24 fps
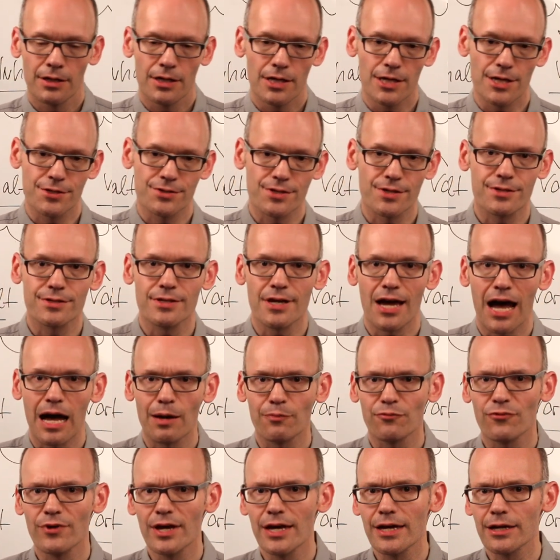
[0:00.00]
Ist es die
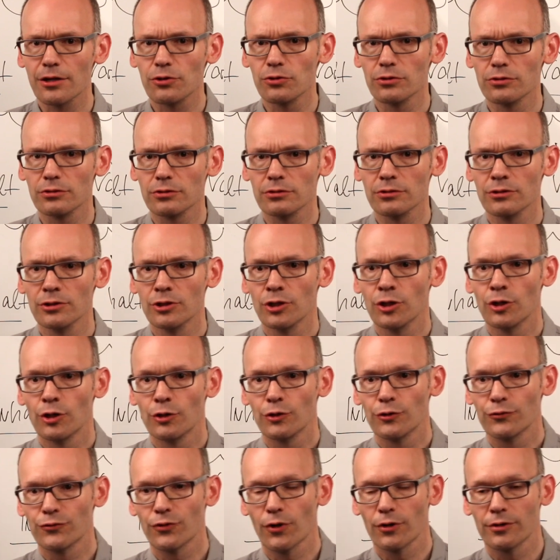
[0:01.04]
Abwägung
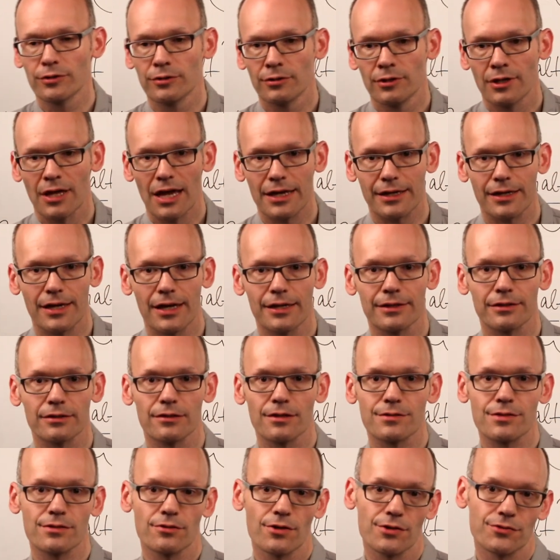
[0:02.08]
von
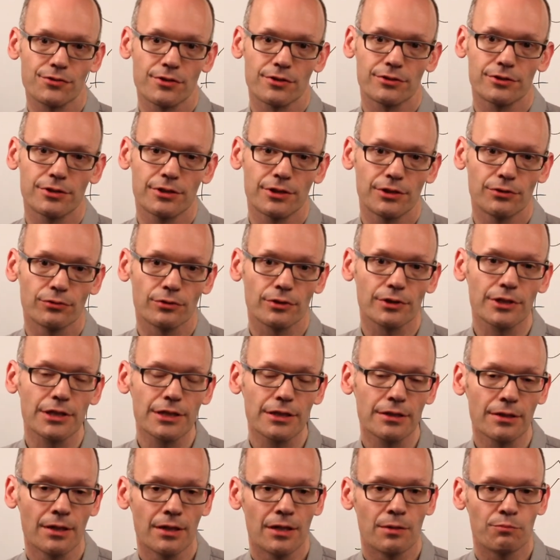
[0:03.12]
Erkenntnissen aus der
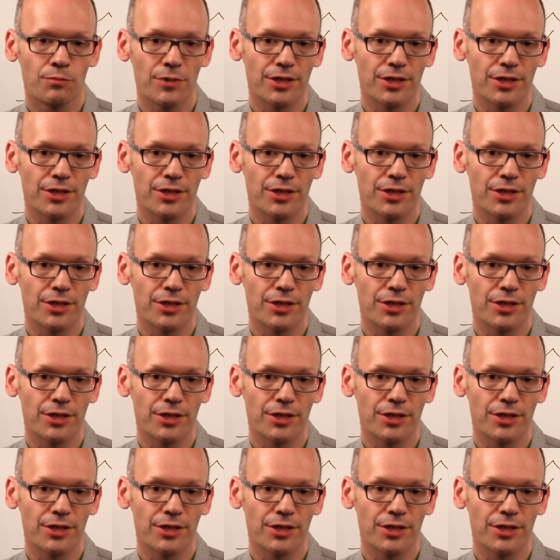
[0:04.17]
Theorie